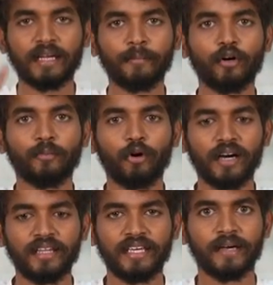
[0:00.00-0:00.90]
தன்மையோடு
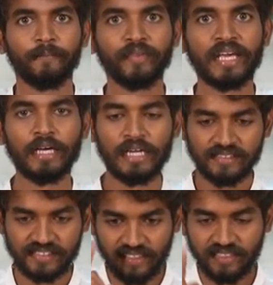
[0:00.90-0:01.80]
போகாதீங்க
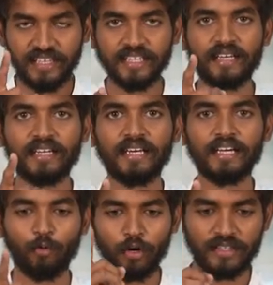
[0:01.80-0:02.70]
சத்தியத்தில்
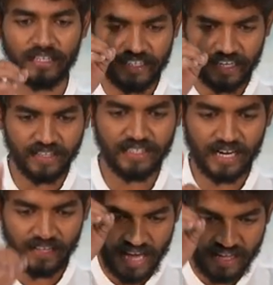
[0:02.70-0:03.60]
நில்லுங்க ஒருத்தனுக்கு எது
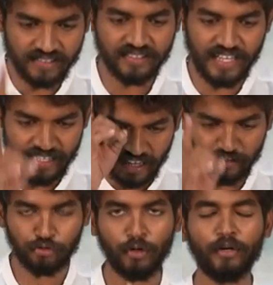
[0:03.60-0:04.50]
நல்லதோ அதை செய்யுங்க
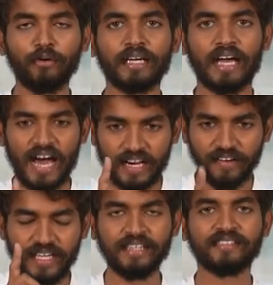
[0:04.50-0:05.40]
அதை சொல்லிக் கொடுங்க அரை
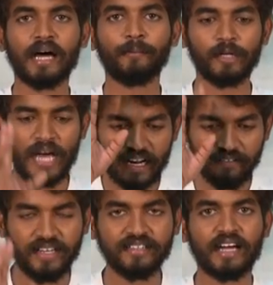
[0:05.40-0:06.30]
வயிறுக்கு சாப்பிட்ணுன்னா அரை
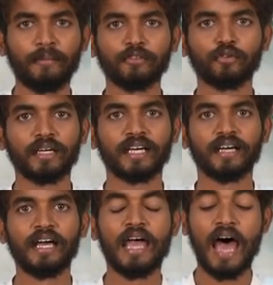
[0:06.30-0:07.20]
வயிறுக்கு சாப்பிட சொல்லுங்கள்
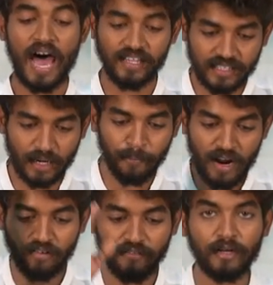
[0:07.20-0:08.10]

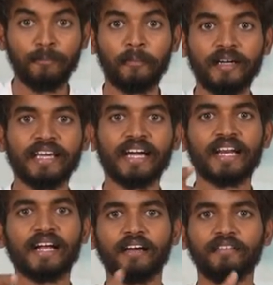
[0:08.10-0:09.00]
அதுக்கப்புறம் அவங்க விருப்பப்பட்டு
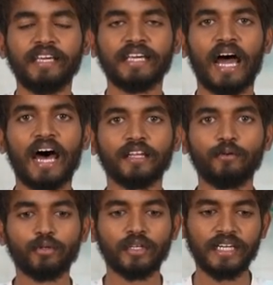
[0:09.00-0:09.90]
கேட்குறாங்கன்னா வைங்க அதை
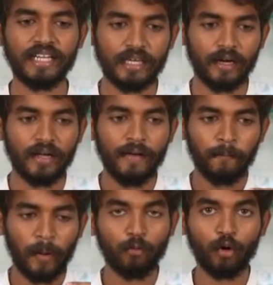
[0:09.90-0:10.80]
விட்டுட்டு நீங்கள்
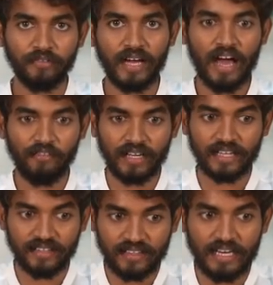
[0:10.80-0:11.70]
இப்போ ஒருவேளை அவங்களுக்கு
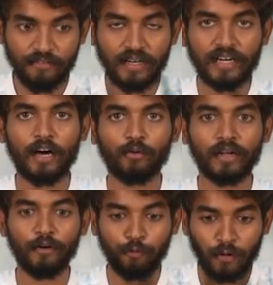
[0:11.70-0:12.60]
அந்த தெளிவு இல்லைனா
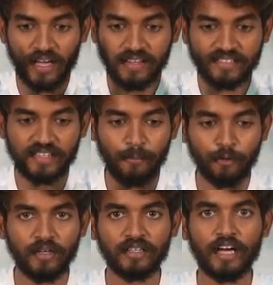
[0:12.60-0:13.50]
கூட ஃபுல்லாக தான்
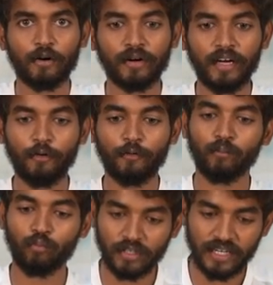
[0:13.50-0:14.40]
சாப்பிடணுன்னு இருந்தால் கூட
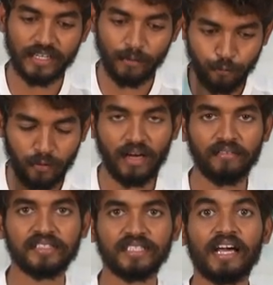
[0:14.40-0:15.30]
மொதல் டைம் ஃபுல்லாக
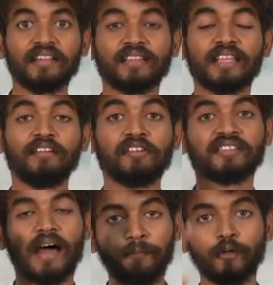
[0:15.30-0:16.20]
வச்சுட்டு அந்த தெளிவை
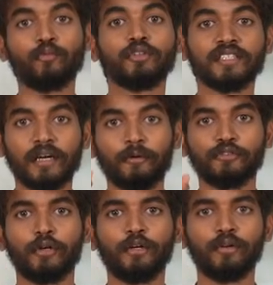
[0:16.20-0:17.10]
சாப்பிட்டு
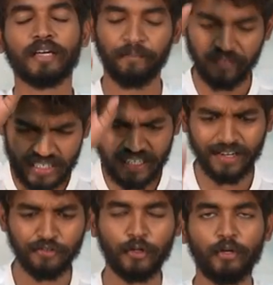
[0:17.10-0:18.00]
முடிச்சதுக்கப்புறம் சொல்லிக் கொடுங்க
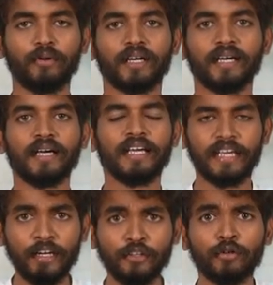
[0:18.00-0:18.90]
கிளியராக சொல்லிக் கொடுங்க
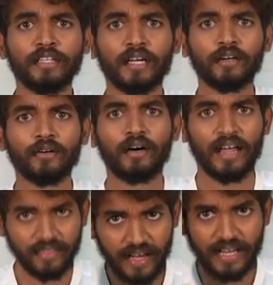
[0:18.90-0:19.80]
என்ன சொல்லி தரணும்
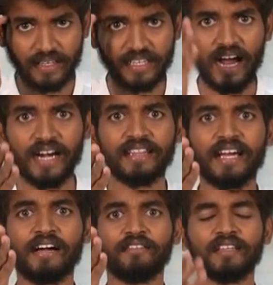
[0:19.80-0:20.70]
அதுதாங்க அந்த ஞானம்
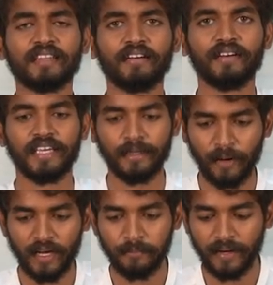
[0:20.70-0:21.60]
தாங்க அவனுக்கு தேவை இங்கே
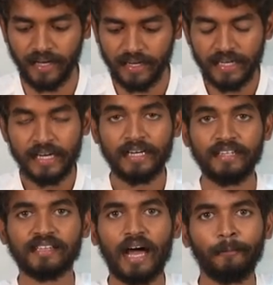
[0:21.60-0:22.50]
பாருப்பா நீ
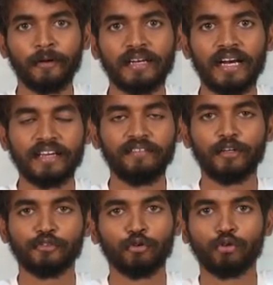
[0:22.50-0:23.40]
சாப்பிட்றதுனால எங்கள்
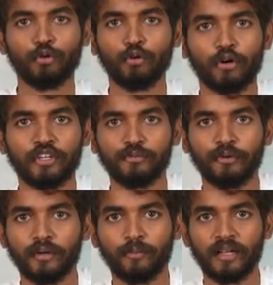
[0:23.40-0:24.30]
வீட்டில் சொத்து ஒன்றும் குறைஞ்சி
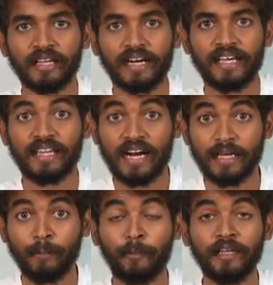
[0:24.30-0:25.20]
போயிட போகிறது கிடையாது
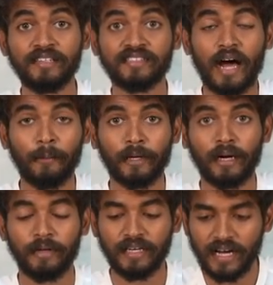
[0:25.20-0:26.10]
ஆனால் இப்படி நீ சாப்பிட்ட
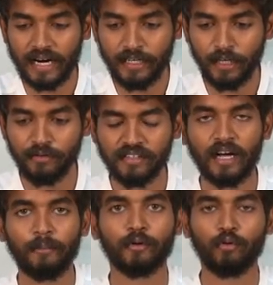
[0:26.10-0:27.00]
அப்படின்னா கண்டினியூவாக
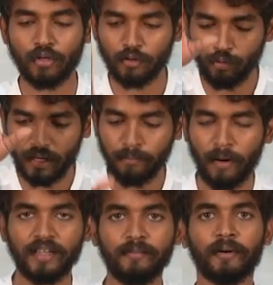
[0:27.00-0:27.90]
சாப்பிடுவோம் உனது உடல்
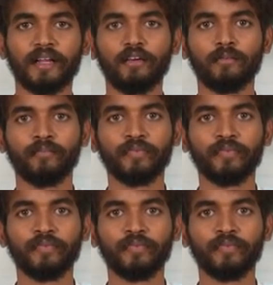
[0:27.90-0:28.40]
பாதிப்படையும்